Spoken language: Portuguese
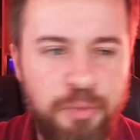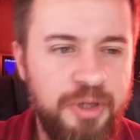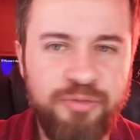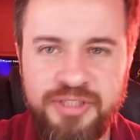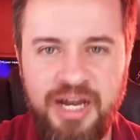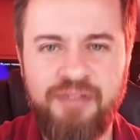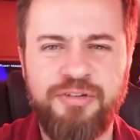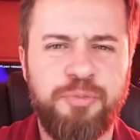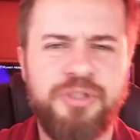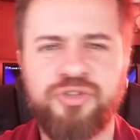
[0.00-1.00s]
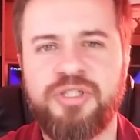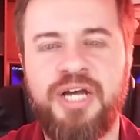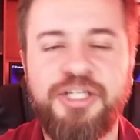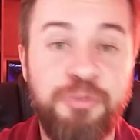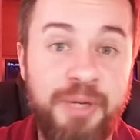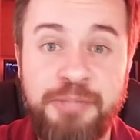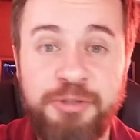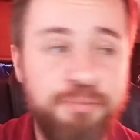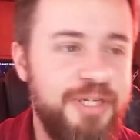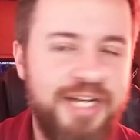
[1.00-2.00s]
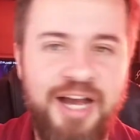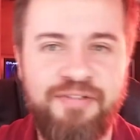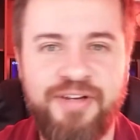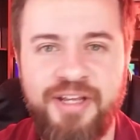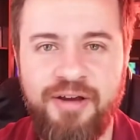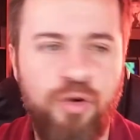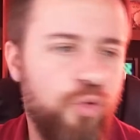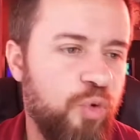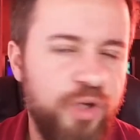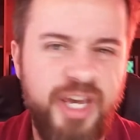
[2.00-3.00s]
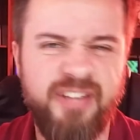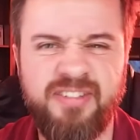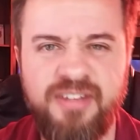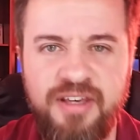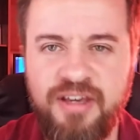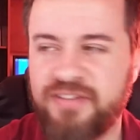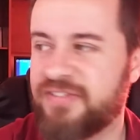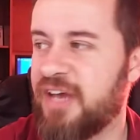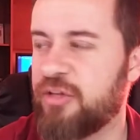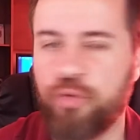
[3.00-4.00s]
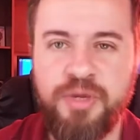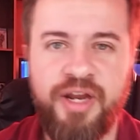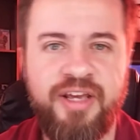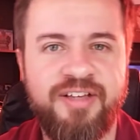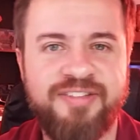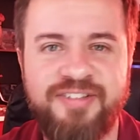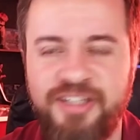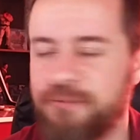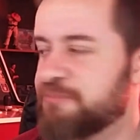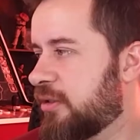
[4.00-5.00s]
Eu perguntava do personagem, o pai me explicava, né? Ah, o Hulk é assim, assado, Homem-Aranha é assim.